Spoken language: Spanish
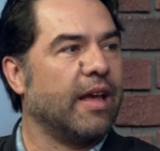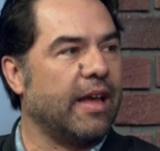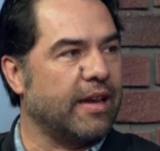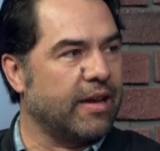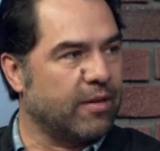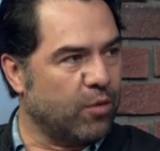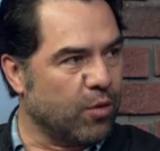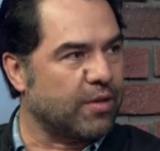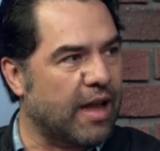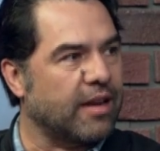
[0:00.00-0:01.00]
en
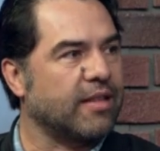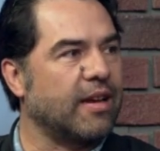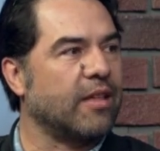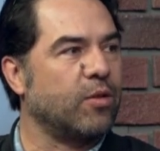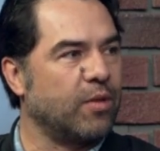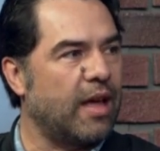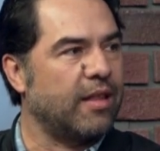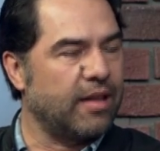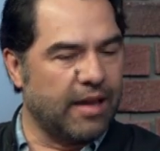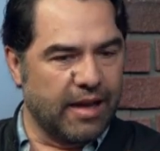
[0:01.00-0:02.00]
dos áreas de la
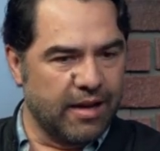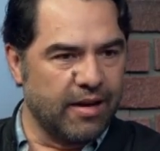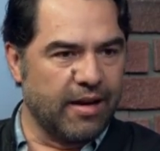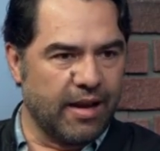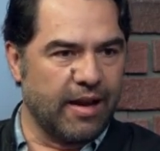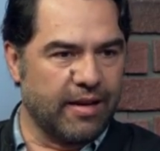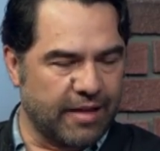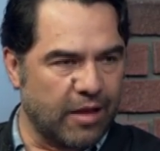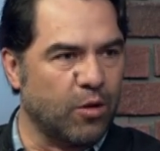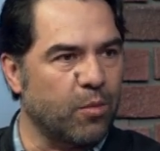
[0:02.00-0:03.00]
ciudad, en eh, el
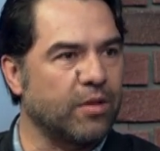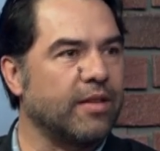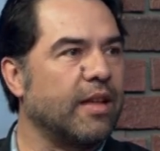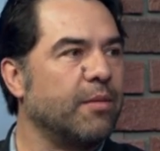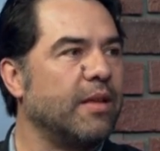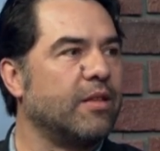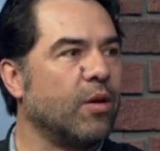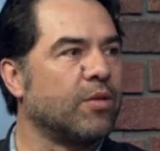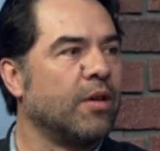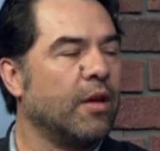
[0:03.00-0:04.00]
Centro
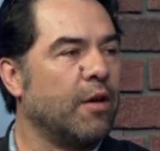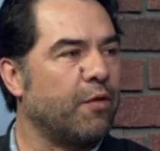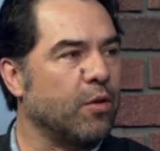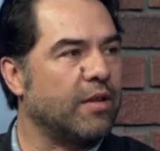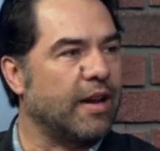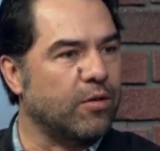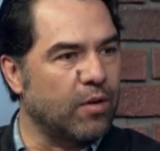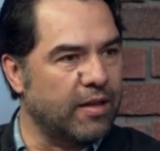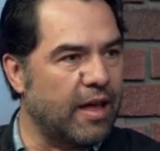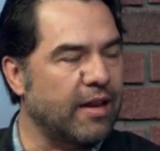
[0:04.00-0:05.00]
Multiservicios Frontera
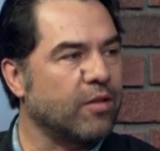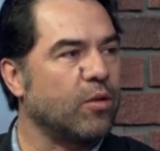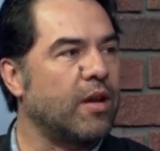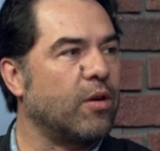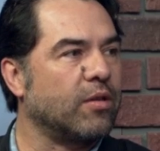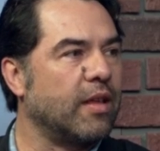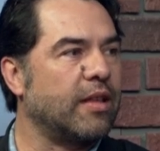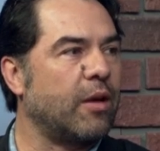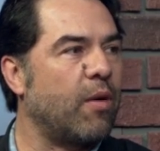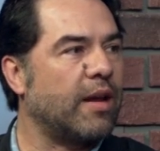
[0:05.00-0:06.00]
Solidaria en zona norte de
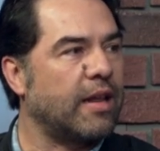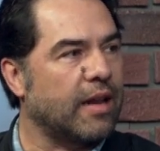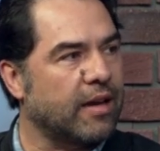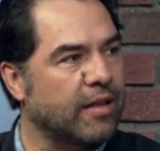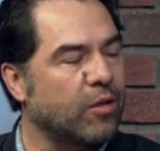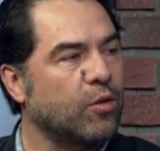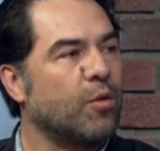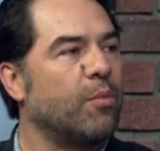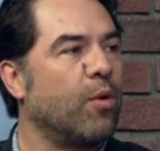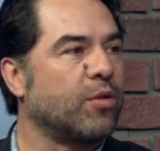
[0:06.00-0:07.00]
Tijuana y en el Centro
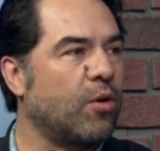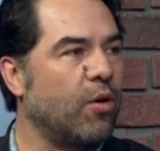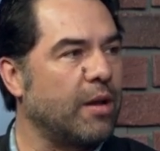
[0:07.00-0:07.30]
Don Bosco